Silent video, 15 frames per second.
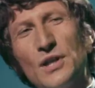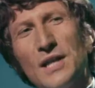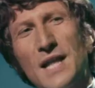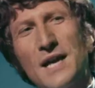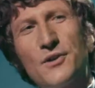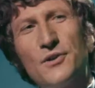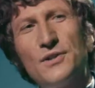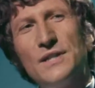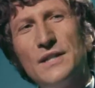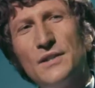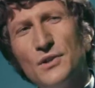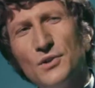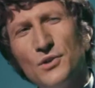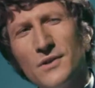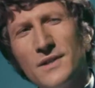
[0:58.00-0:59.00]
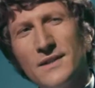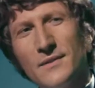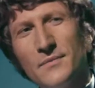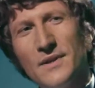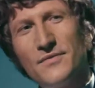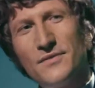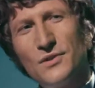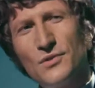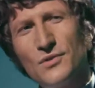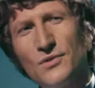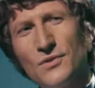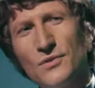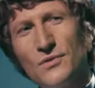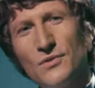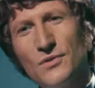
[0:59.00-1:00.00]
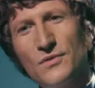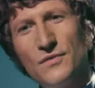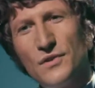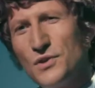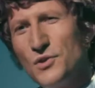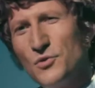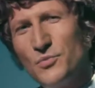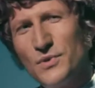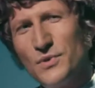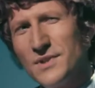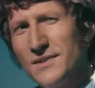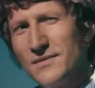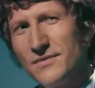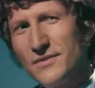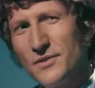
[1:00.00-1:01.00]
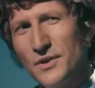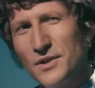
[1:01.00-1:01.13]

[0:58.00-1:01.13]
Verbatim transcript: adesso mostra tanto fervore nel legarsi ai Leeds dopo le